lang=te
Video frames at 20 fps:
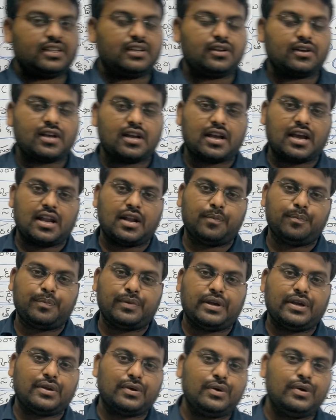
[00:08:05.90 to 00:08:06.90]
ఇతని యొక్క కలం
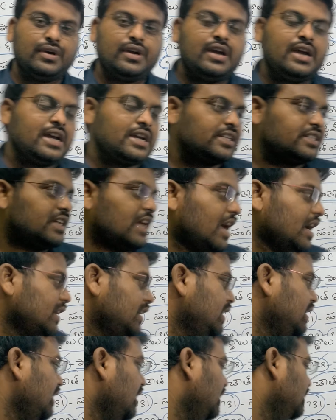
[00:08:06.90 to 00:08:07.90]
పేరు
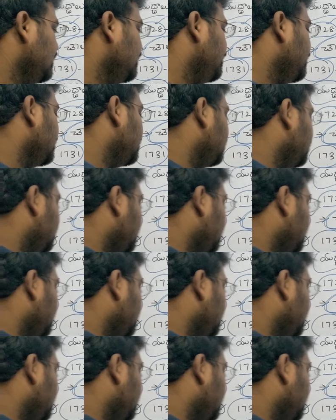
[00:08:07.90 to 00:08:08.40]
షాకీరా అని చెప్పచ్చు